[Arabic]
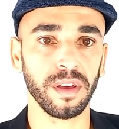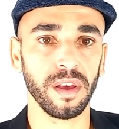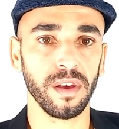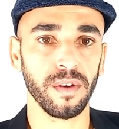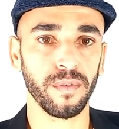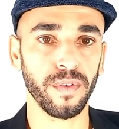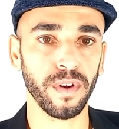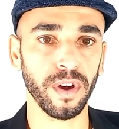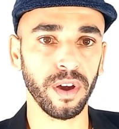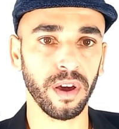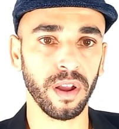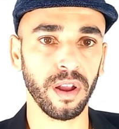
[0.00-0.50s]

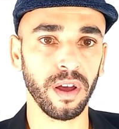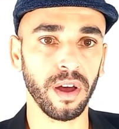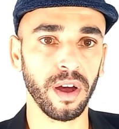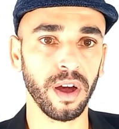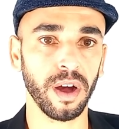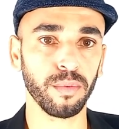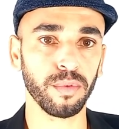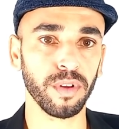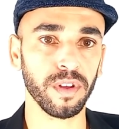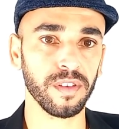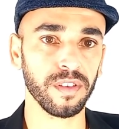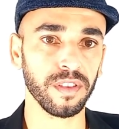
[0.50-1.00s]
فقره
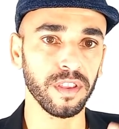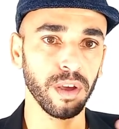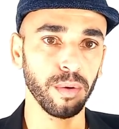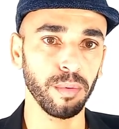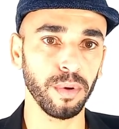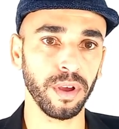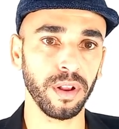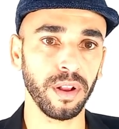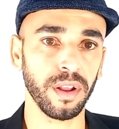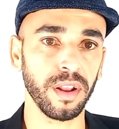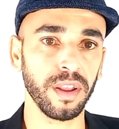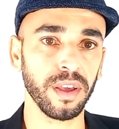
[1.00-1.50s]
او نص
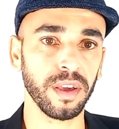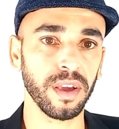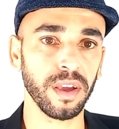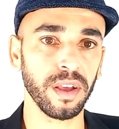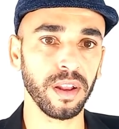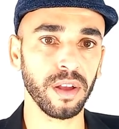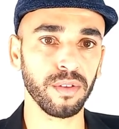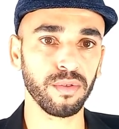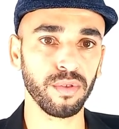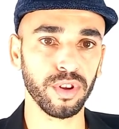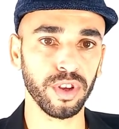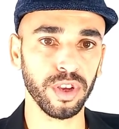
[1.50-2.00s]
طويل لكي
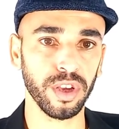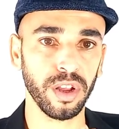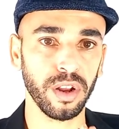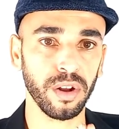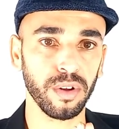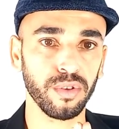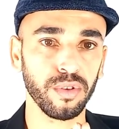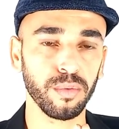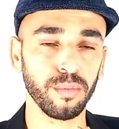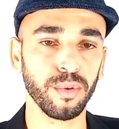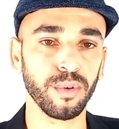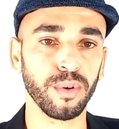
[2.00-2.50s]
لا تشعر
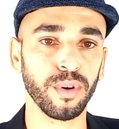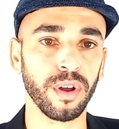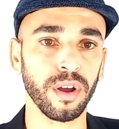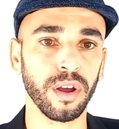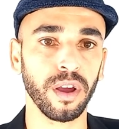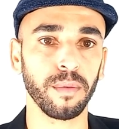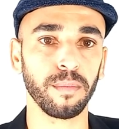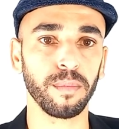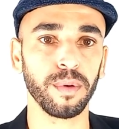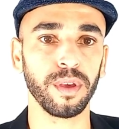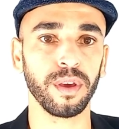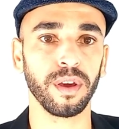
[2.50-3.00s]

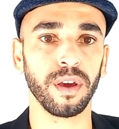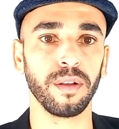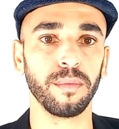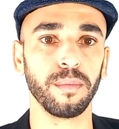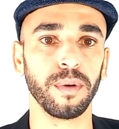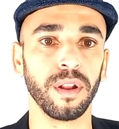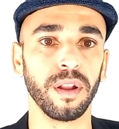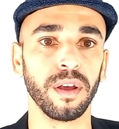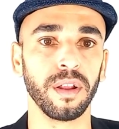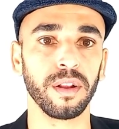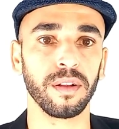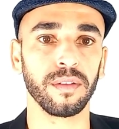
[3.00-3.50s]
جمهورك
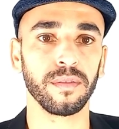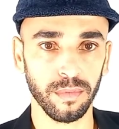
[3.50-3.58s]
بالملل